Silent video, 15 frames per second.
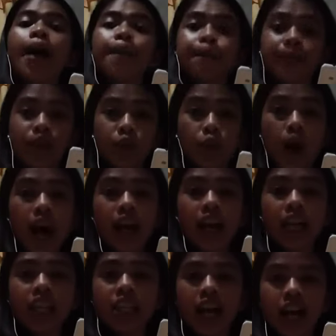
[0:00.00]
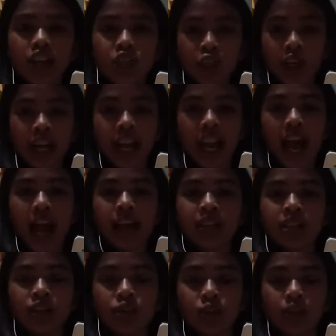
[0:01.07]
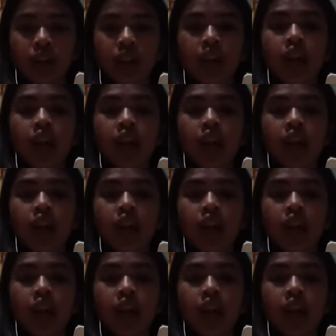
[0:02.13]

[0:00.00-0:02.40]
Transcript: Baliwagan National High School.